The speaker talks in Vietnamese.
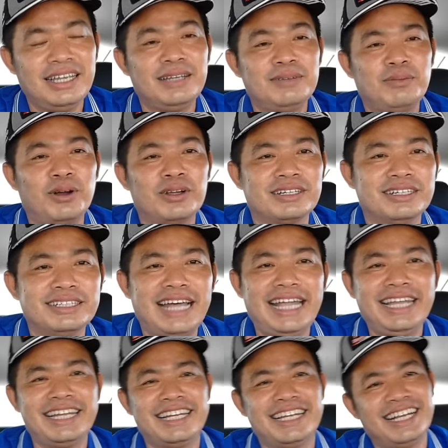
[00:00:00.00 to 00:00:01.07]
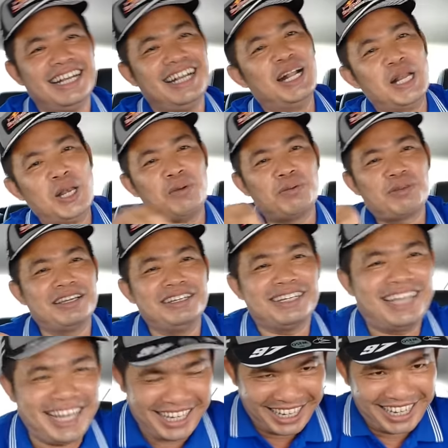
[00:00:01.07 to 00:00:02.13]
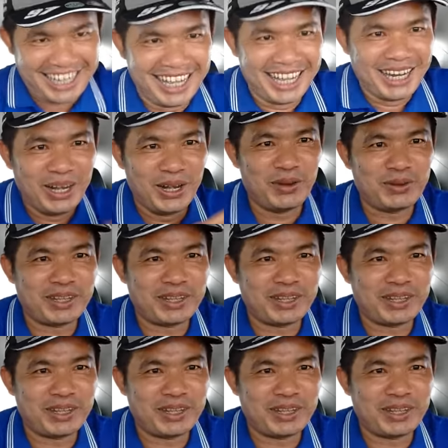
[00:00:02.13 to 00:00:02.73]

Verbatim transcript: mọi người thấy lúc trước lúc